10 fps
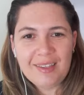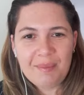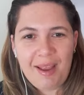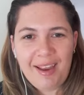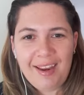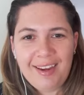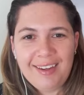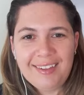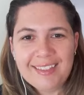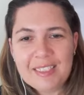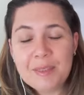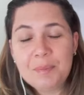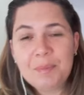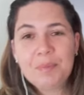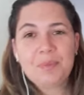também.
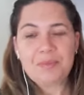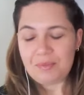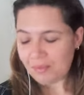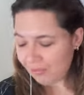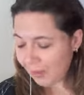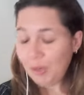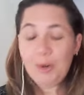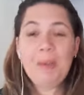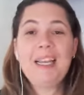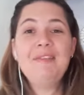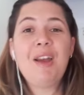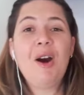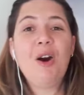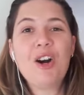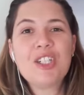Meu nome é Lívia
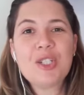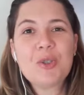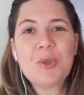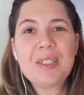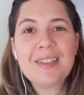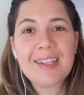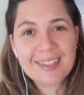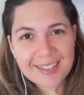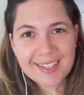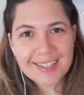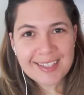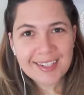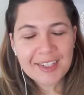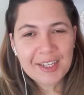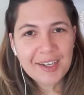Rocha, eu sou
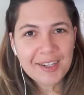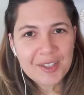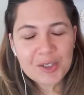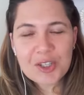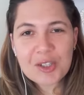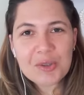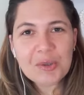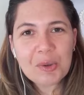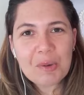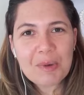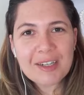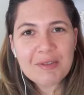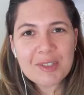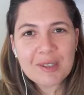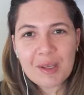esteticista e eu te ajudo como é que
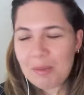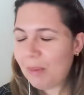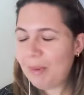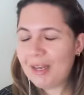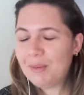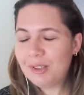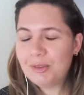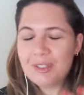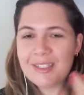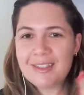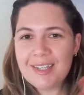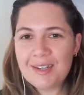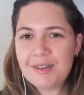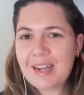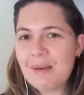você tem uma pele muito
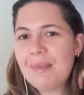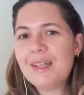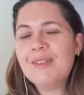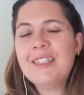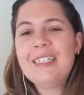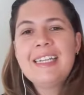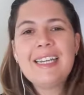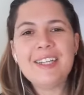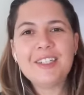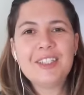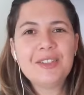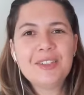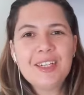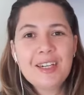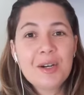lisinha, um cabelo
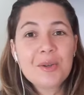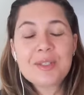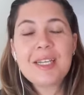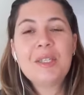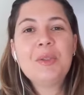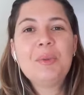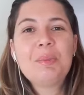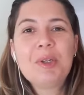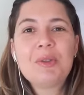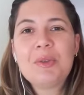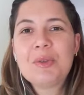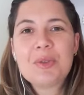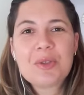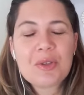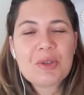lindo, usando
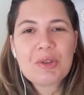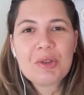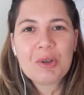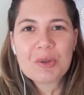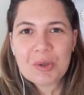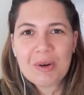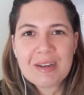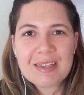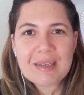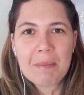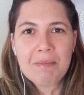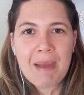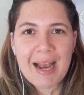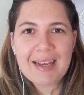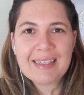produtos, soluções
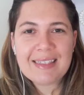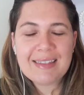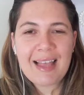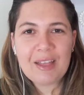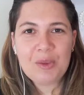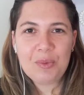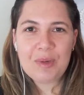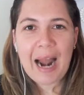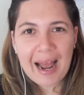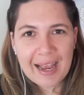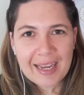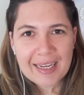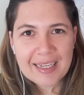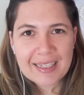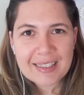mais
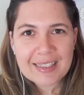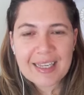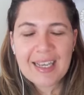naturais.